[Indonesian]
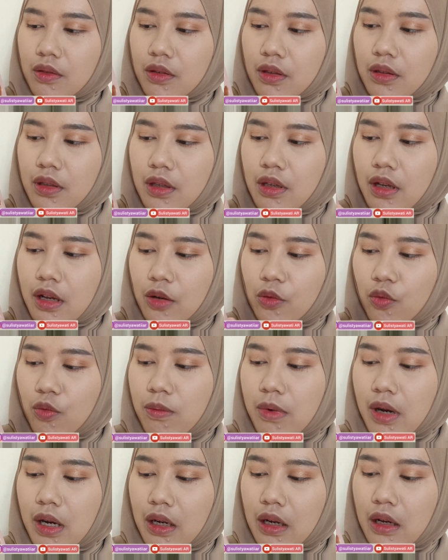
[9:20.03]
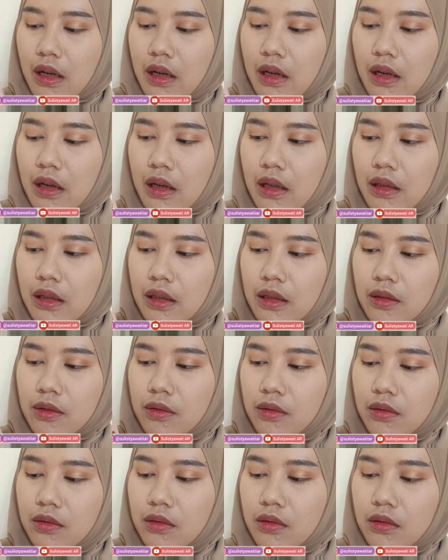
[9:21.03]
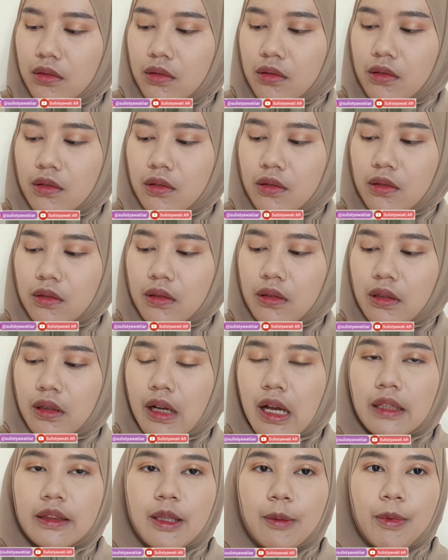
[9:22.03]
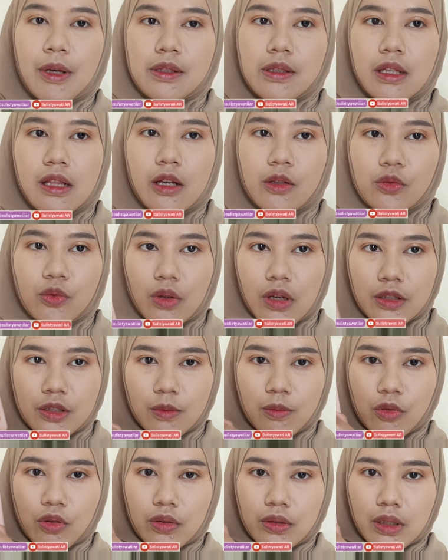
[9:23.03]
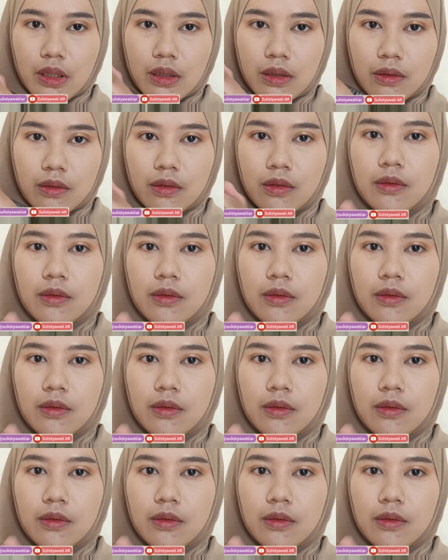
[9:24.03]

jadi aku bakal nggak tap aja langsung aja pokoknya